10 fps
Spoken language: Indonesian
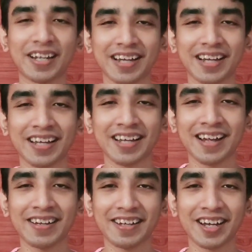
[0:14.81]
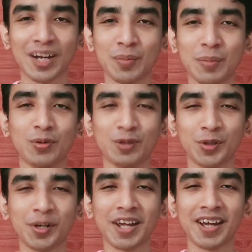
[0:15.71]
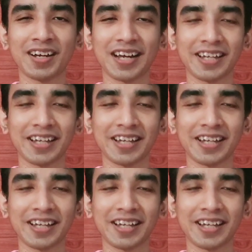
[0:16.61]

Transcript: dari kalian ada yang lebih beruntung ya,